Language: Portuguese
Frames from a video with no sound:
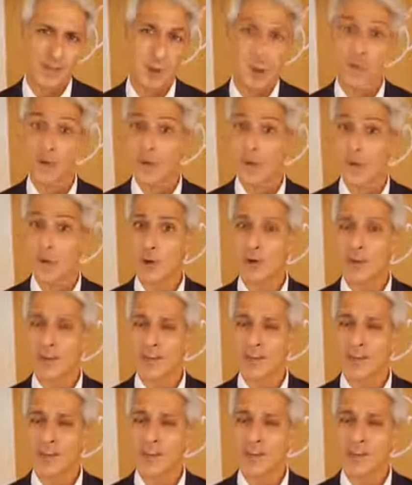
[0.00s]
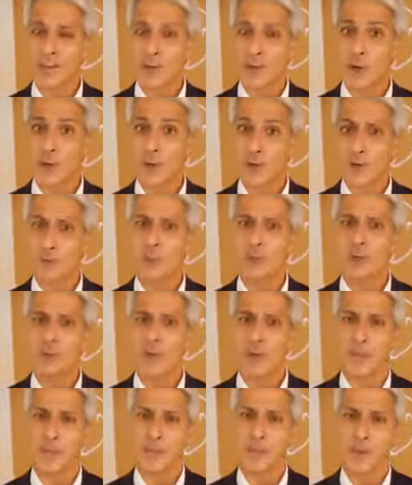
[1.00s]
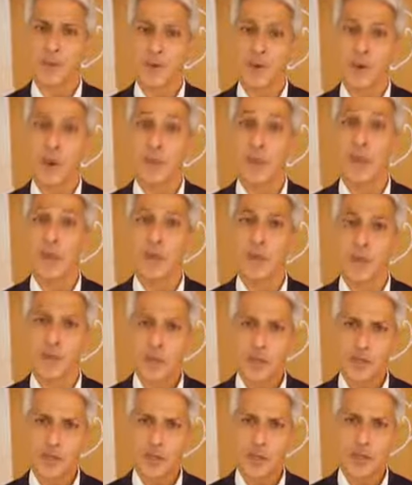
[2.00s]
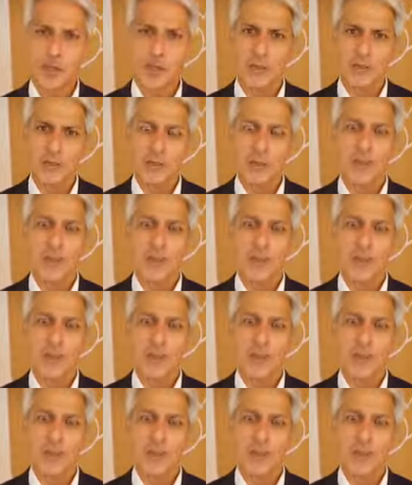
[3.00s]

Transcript: Uma democracia que seja ao mesmo tempo política,